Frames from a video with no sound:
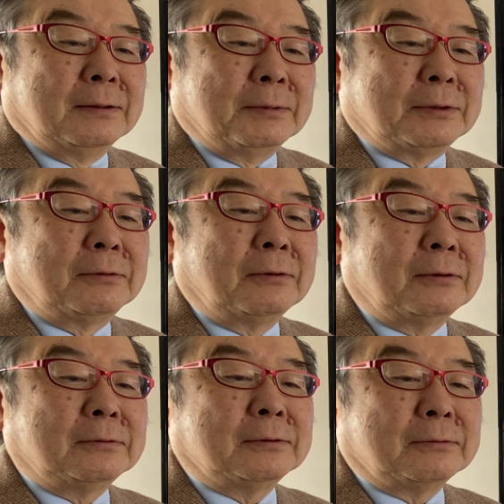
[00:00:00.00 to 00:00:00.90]

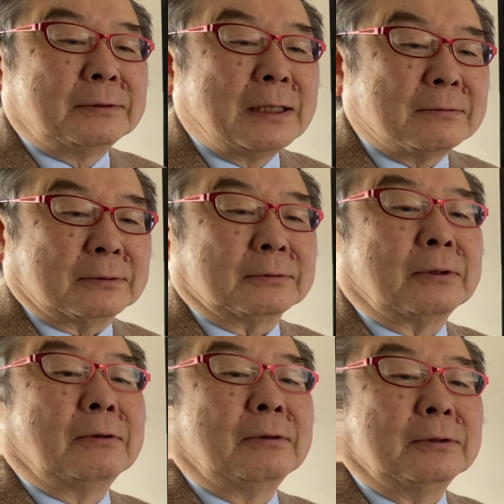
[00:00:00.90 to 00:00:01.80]
ビクトール・フランクル
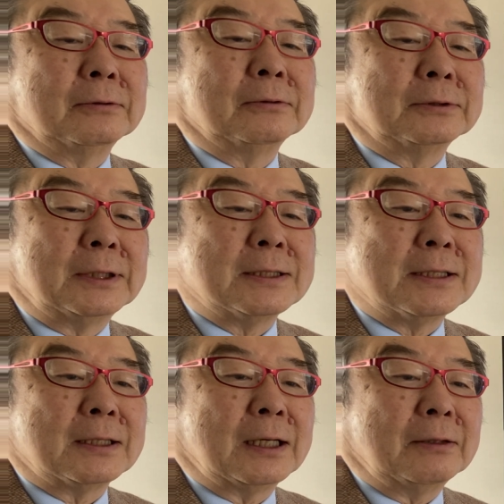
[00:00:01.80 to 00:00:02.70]
という精
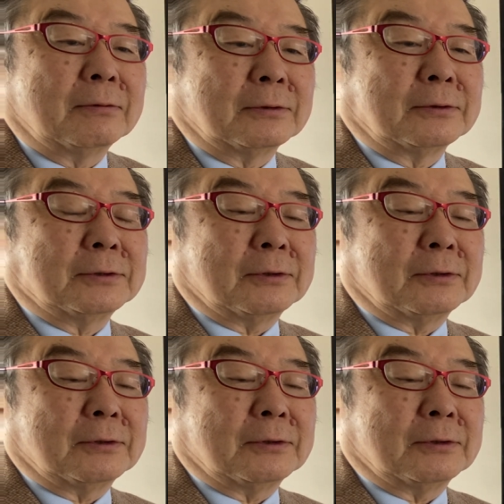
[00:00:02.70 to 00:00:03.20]
神科医をご存知